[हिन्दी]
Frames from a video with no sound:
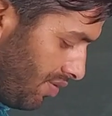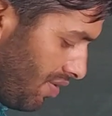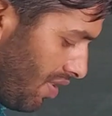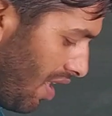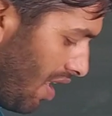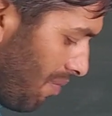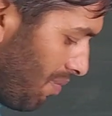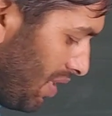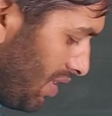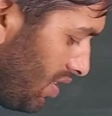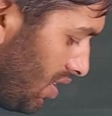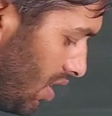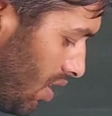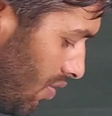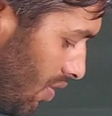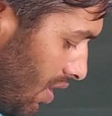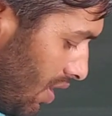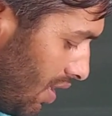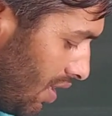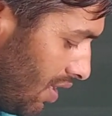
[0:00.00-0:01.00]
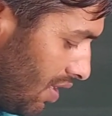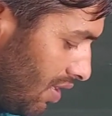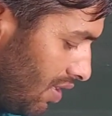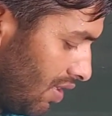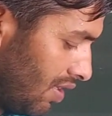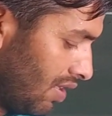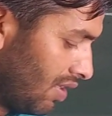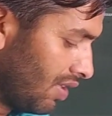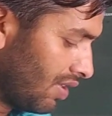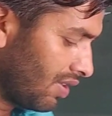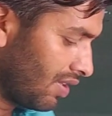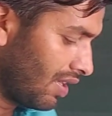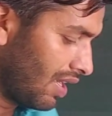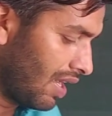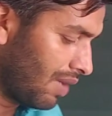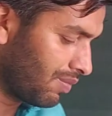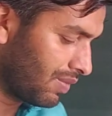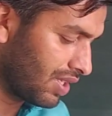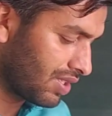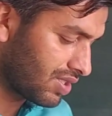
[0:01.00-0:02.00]
यहां पे दिया हुआ है
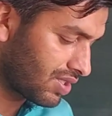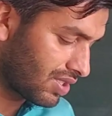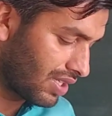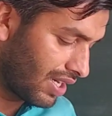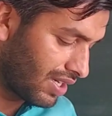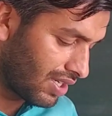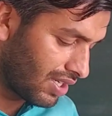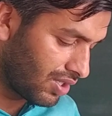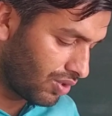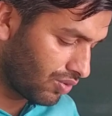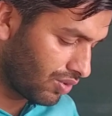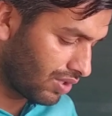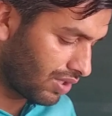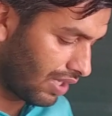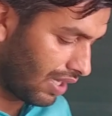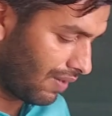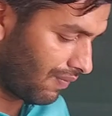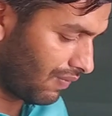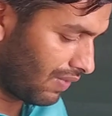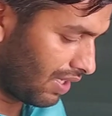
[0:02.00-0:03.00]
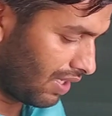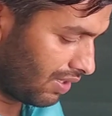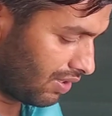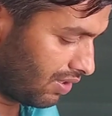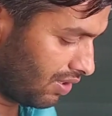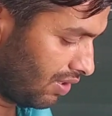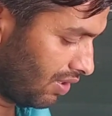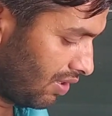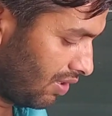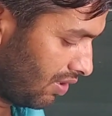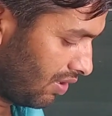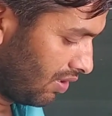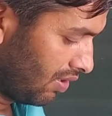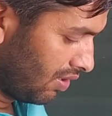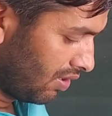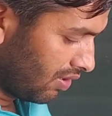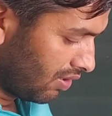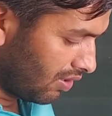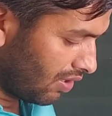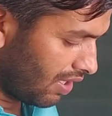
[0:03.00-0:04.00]
नेम द स्टैंडर्ड यूनिट ऑफ लेंथ
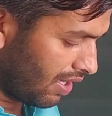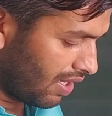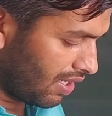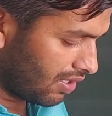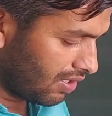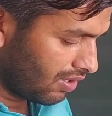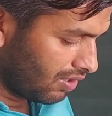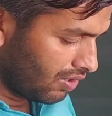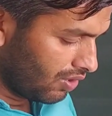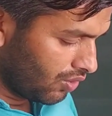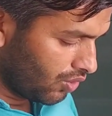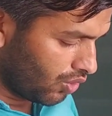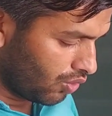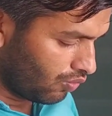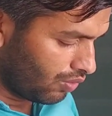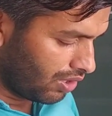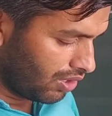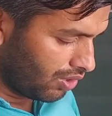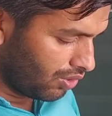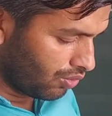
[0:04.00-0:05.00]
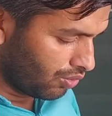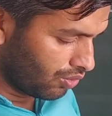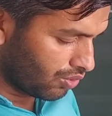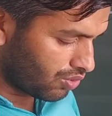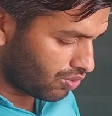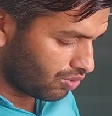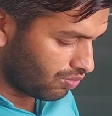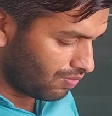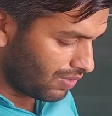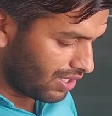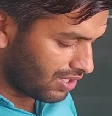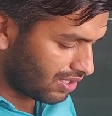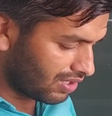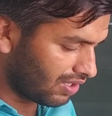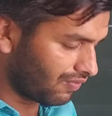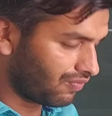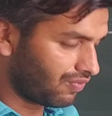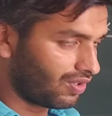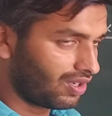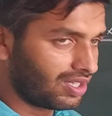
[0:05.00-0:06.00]
दैट यू विल यूज टू मेजर
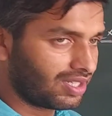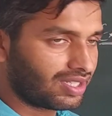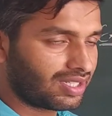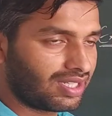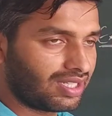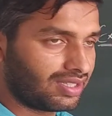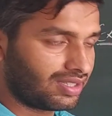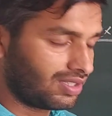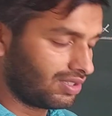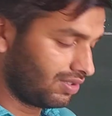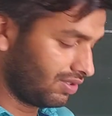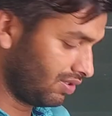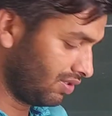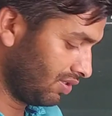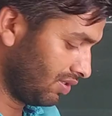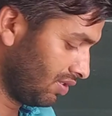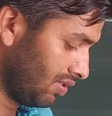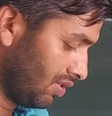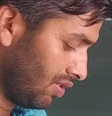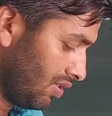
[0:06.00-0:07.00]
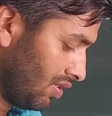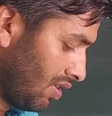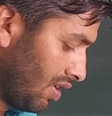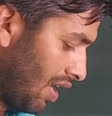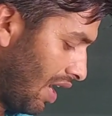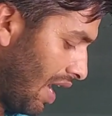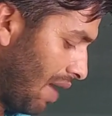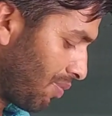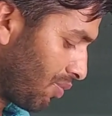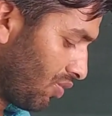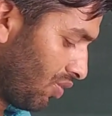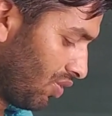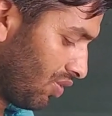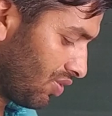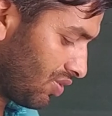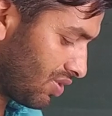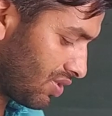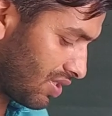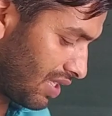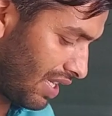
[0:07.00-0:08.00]
द फॉलोइंग लेंथ आपको
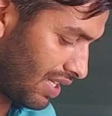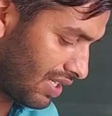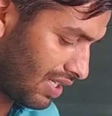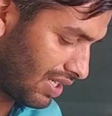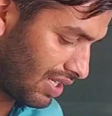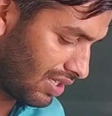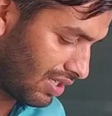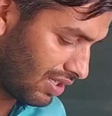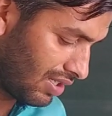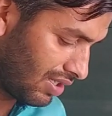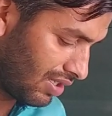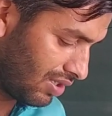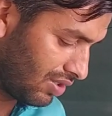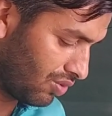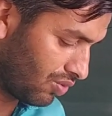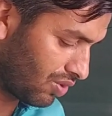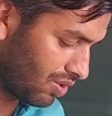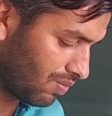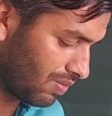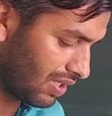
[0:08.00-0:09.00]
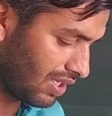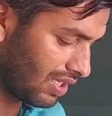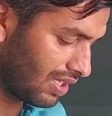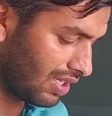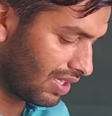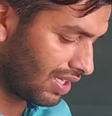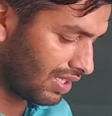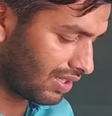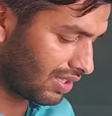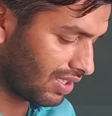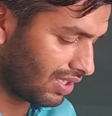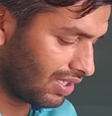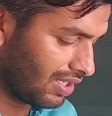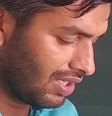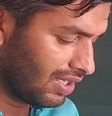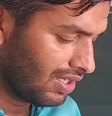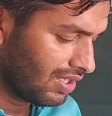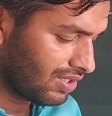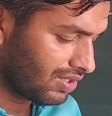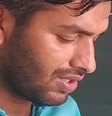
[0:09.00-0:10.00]
स्टैंडर्ड यूनिट बनाने लेंथ के
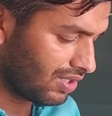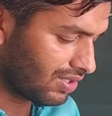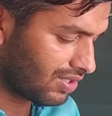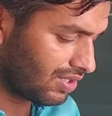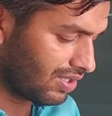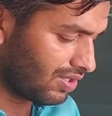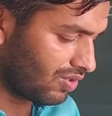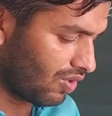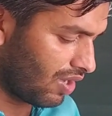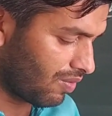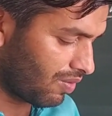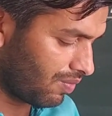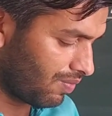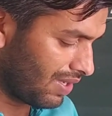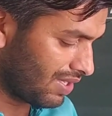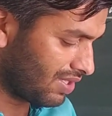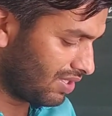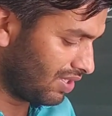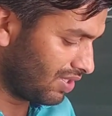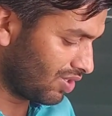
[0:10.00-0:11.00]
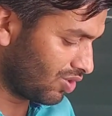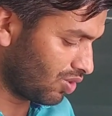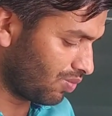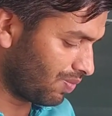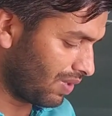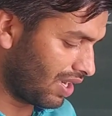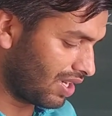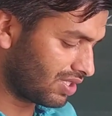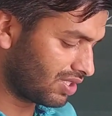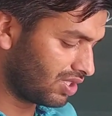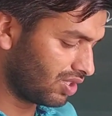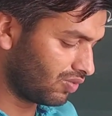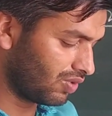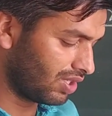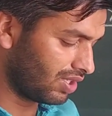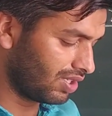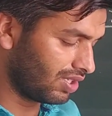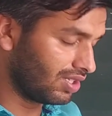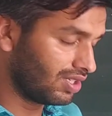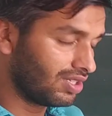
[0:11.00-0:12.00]
जिससे जो आपके पास नीचे जो पार्ट्स दिए
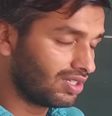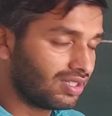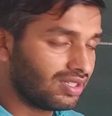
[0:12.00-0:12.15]
हुए हैं